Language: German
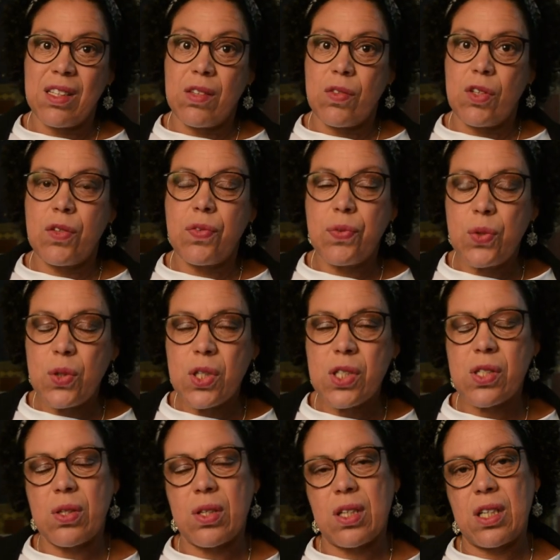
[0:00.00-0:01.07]
wie
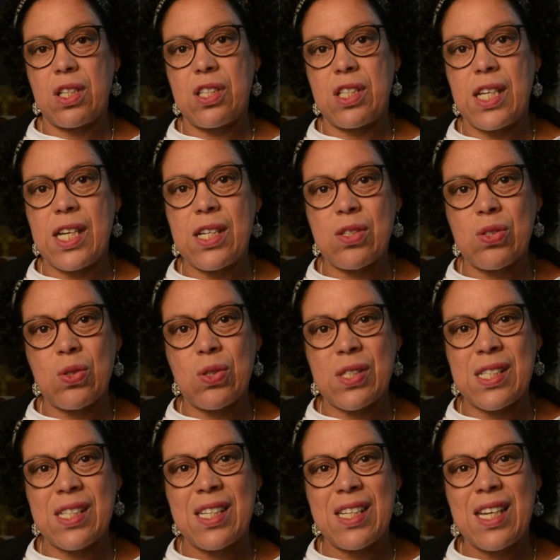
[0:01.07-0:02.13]
fürsorglich
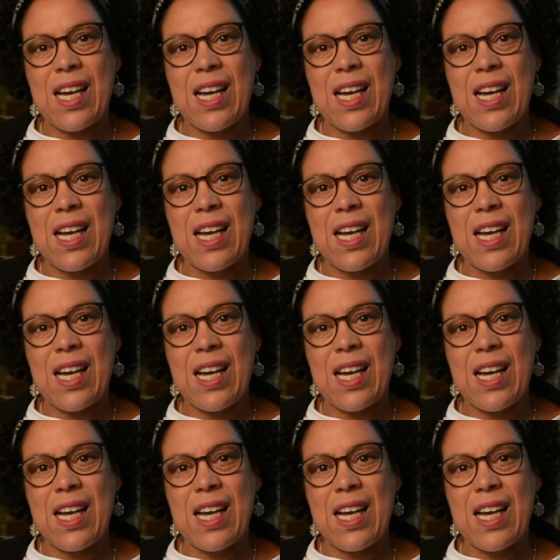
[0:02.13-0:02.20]
Jesus